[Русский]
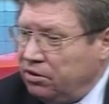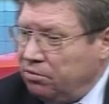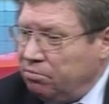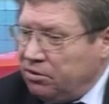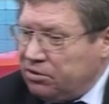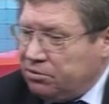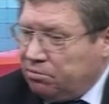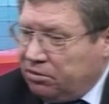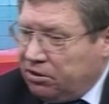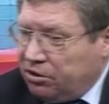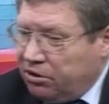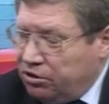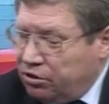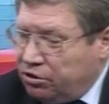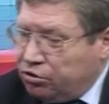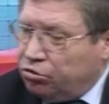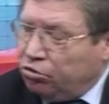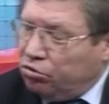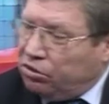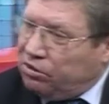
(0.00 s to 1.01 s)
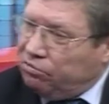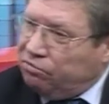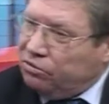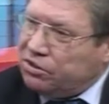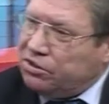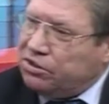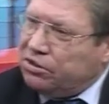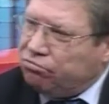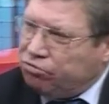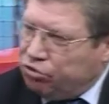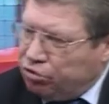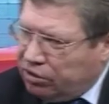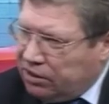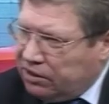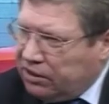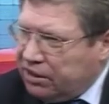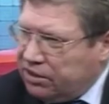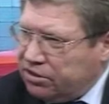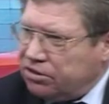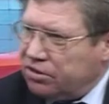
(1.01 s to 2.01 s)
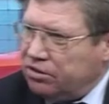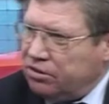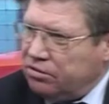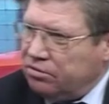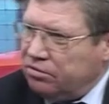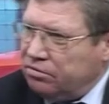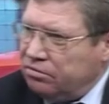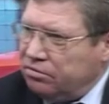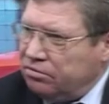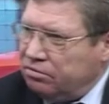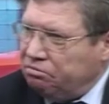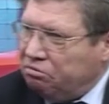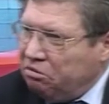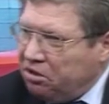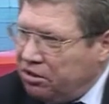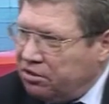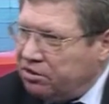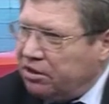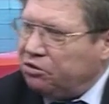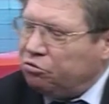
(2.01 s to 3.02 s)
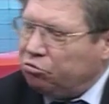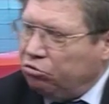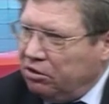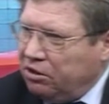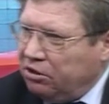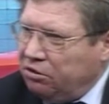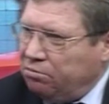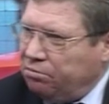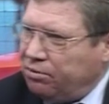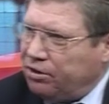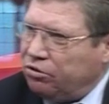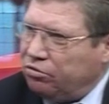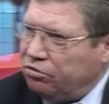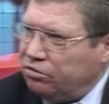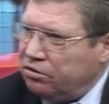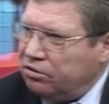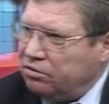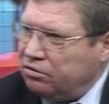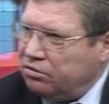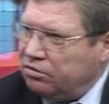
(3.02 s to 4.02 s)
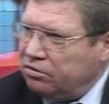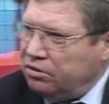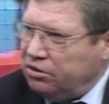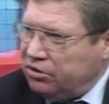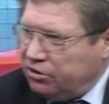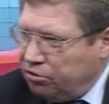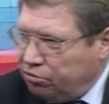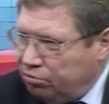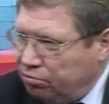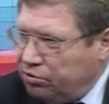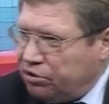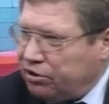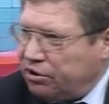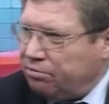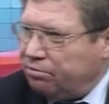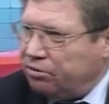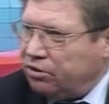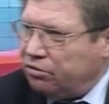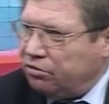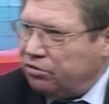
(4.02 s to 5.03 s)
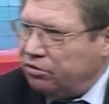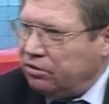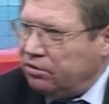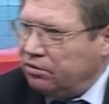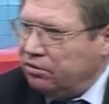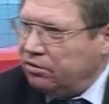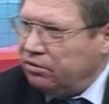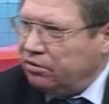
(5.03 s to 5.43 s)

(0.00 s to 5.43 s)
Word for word: Посмотрите, что там висит. Все китайское? Нет. Откуда оно приходит? Из-за рубежа приходит.